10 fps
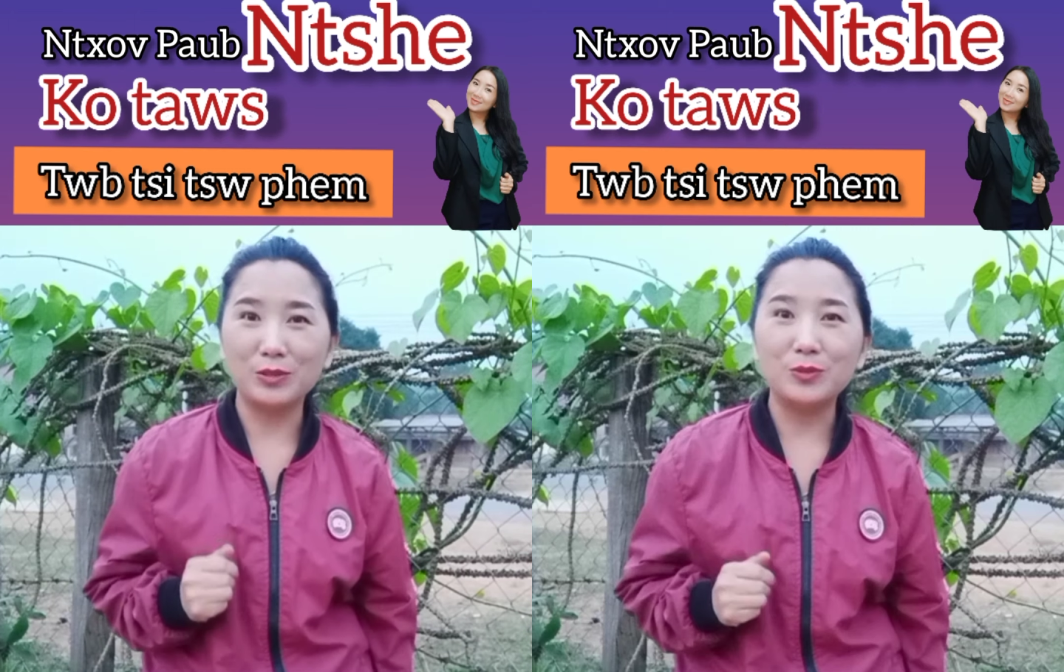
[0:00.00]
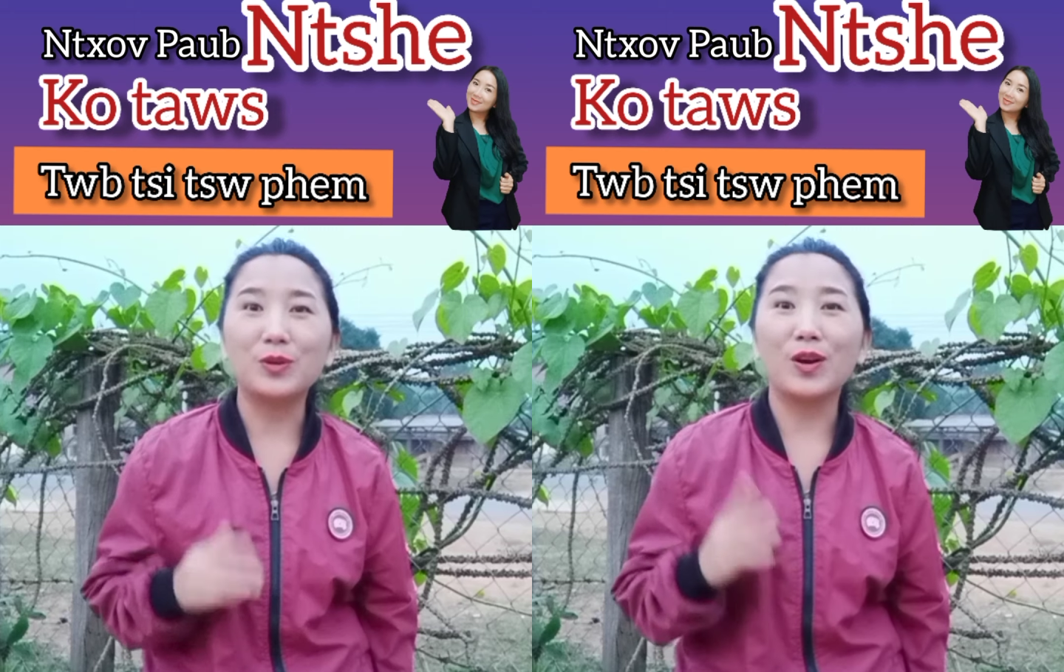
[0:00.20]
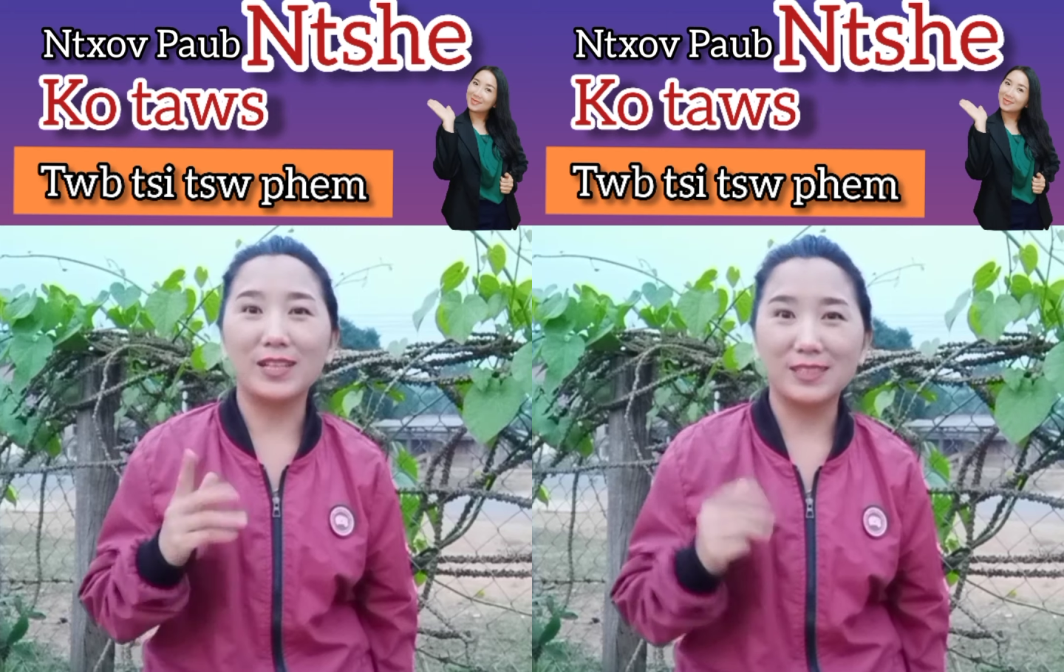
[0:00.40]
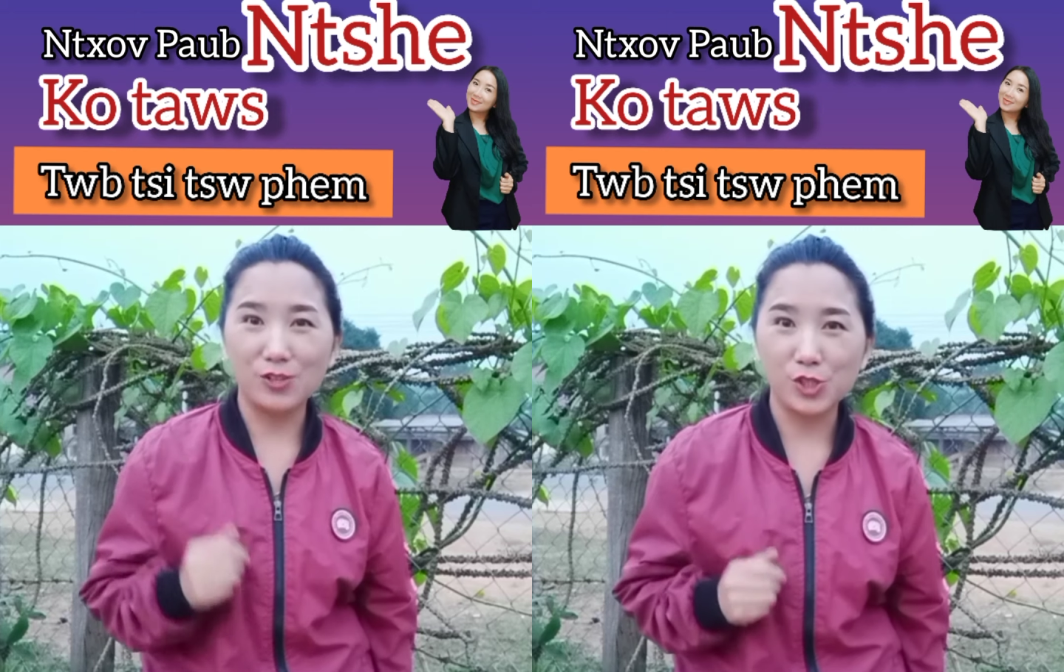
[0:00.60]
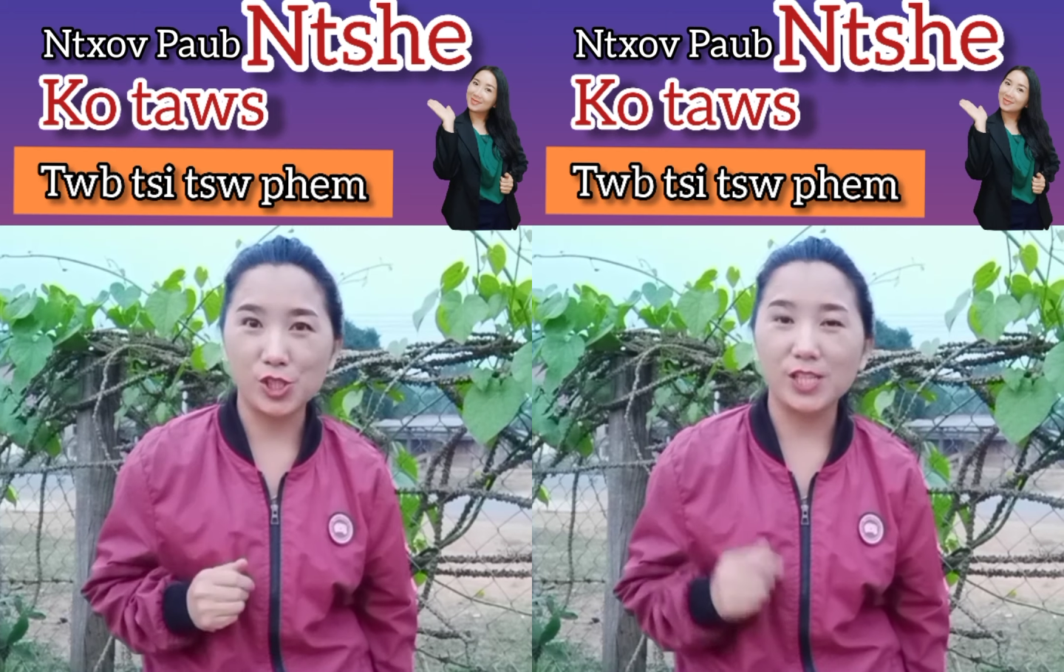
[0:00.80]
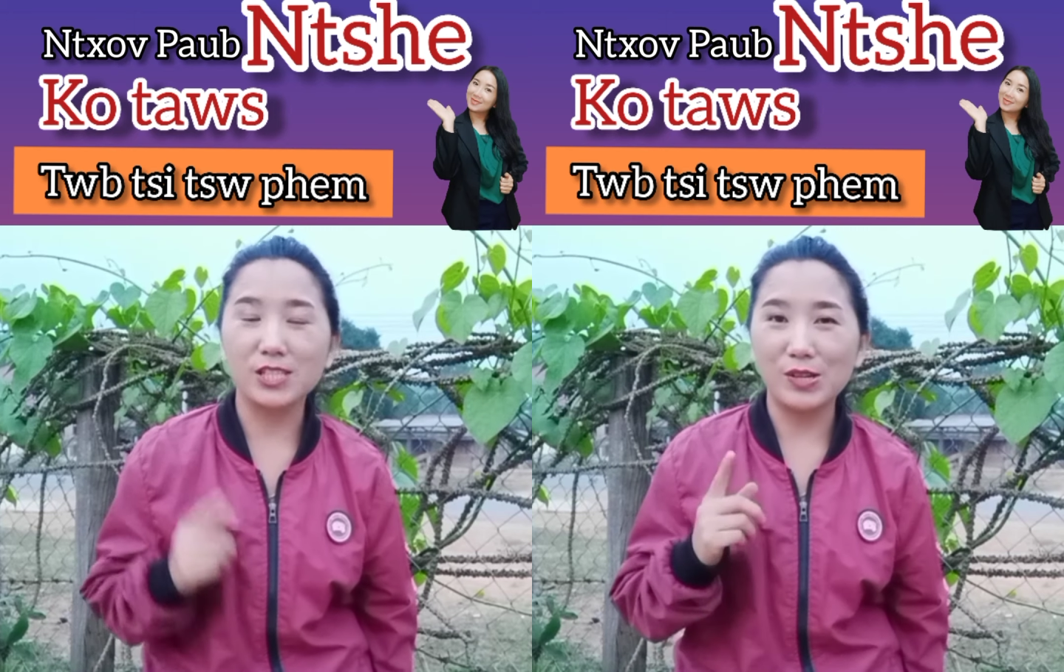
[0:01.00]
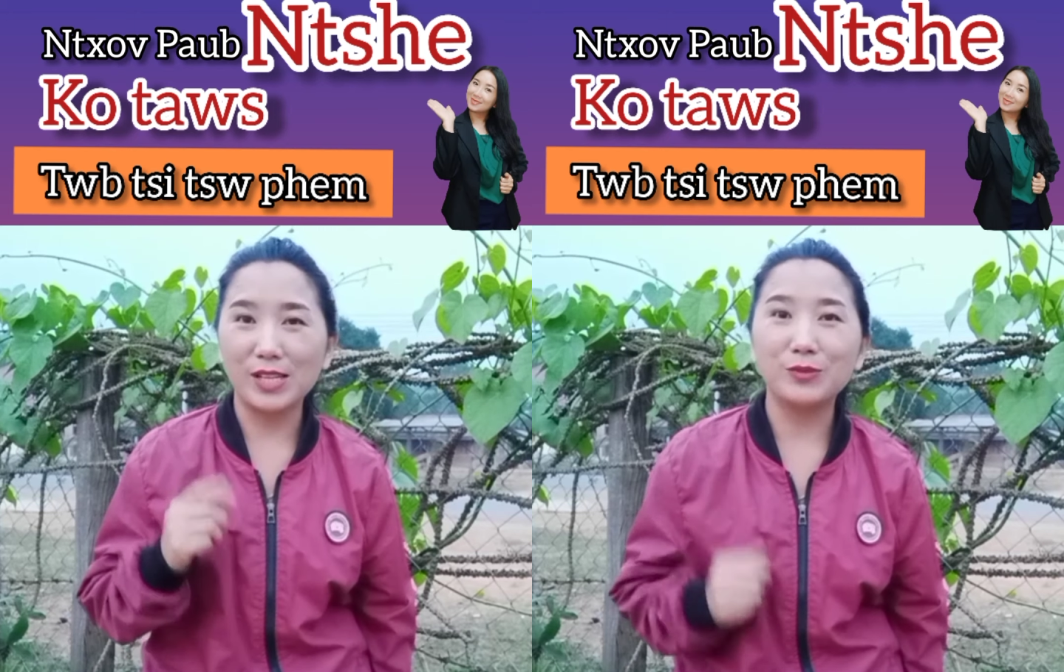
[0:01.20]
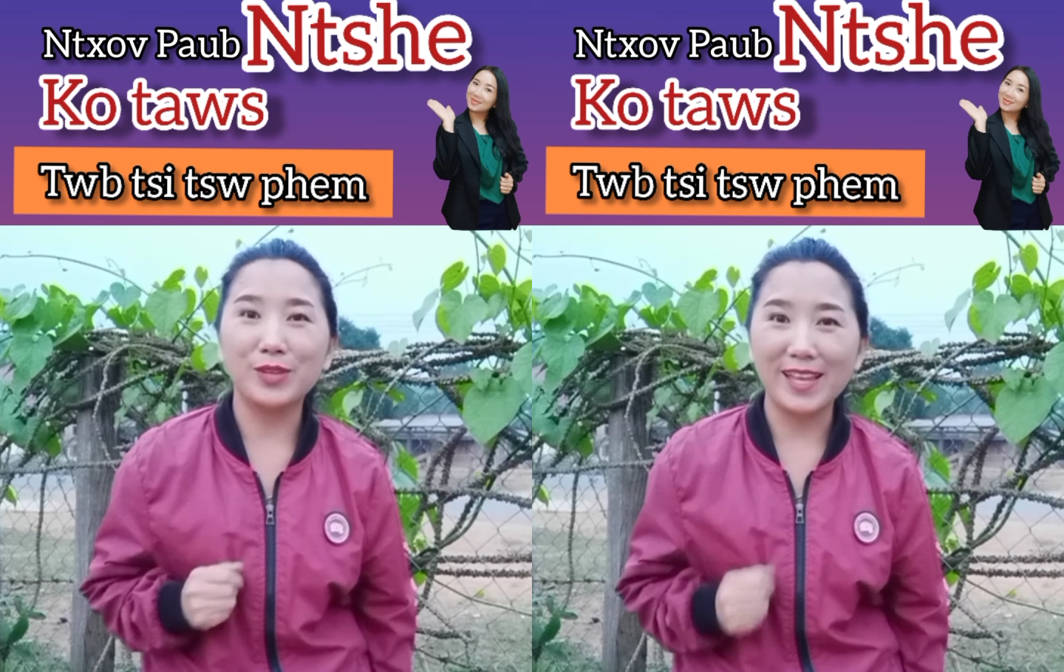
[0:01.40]
tù còn lỡ tàu xí cho
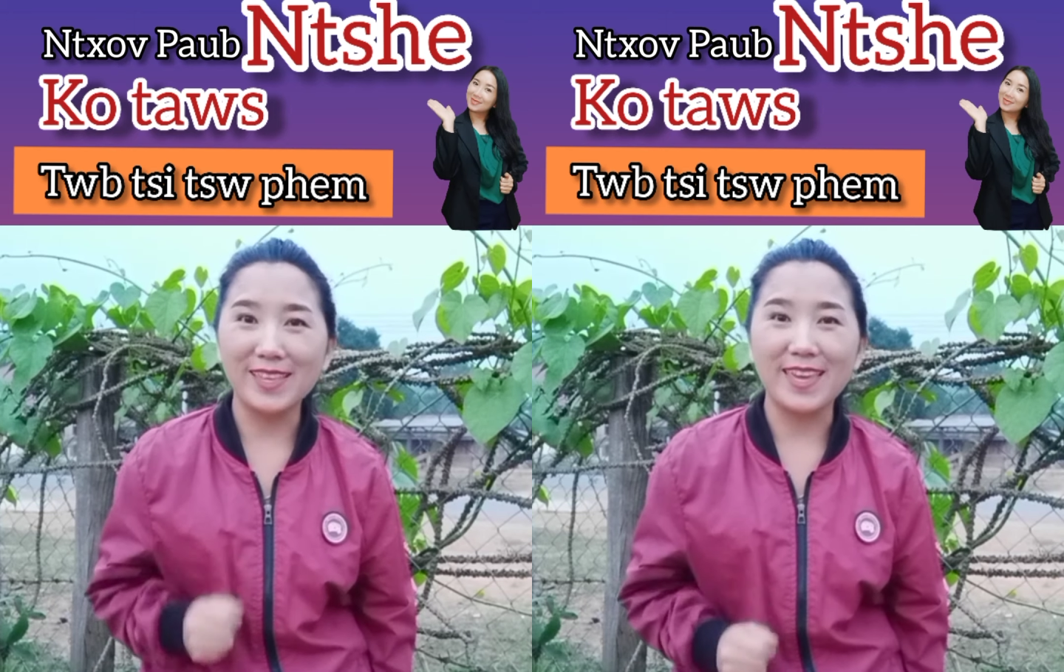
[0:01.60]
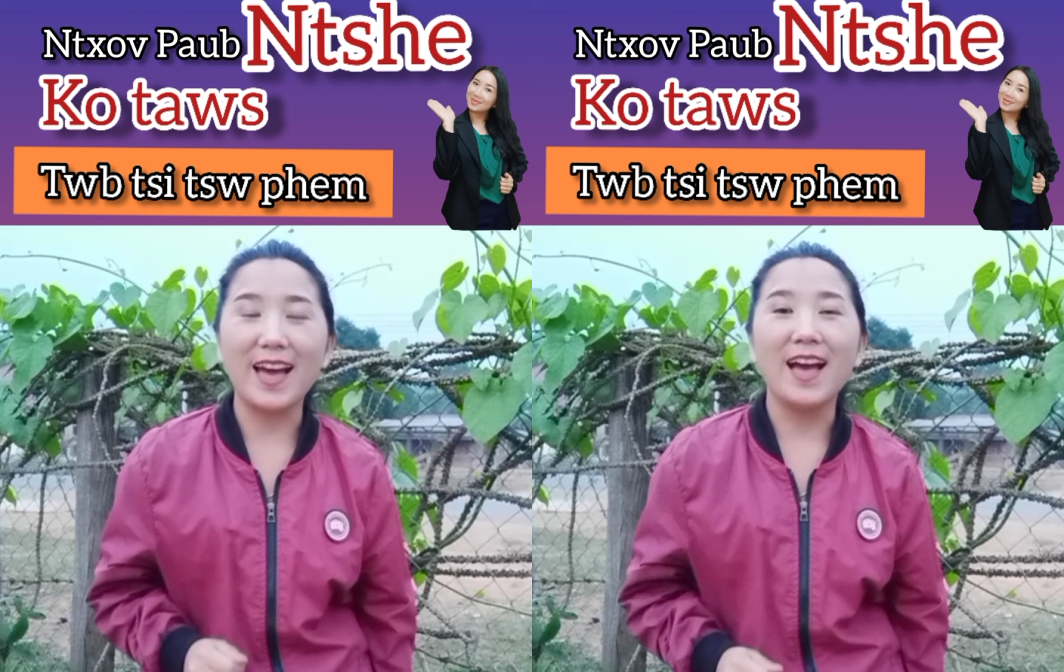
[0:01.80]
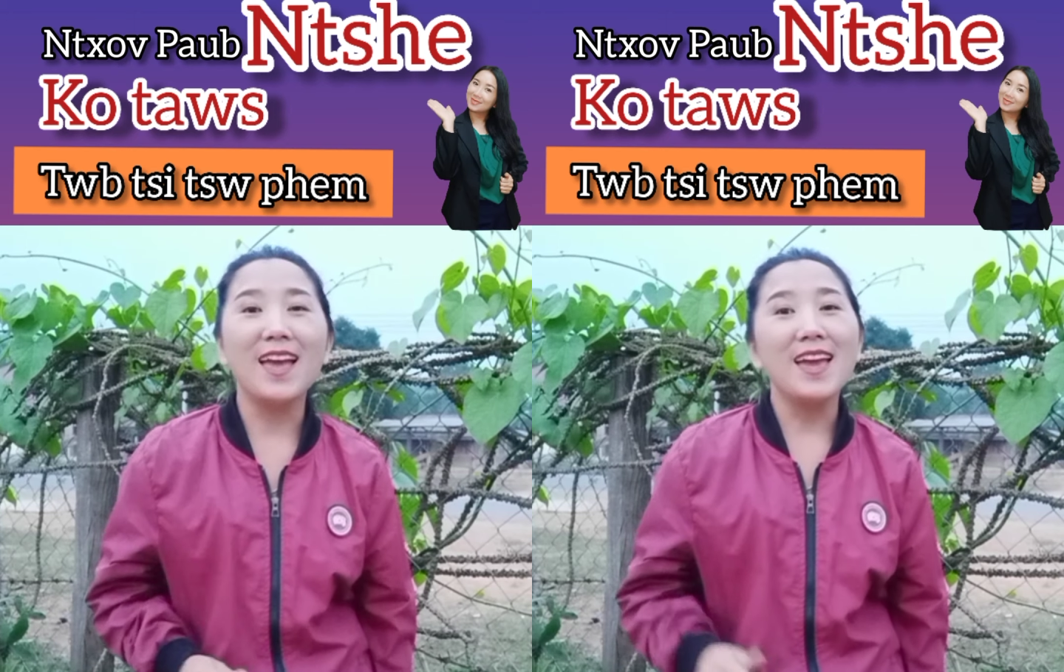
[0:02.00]
lỡ tù khen thia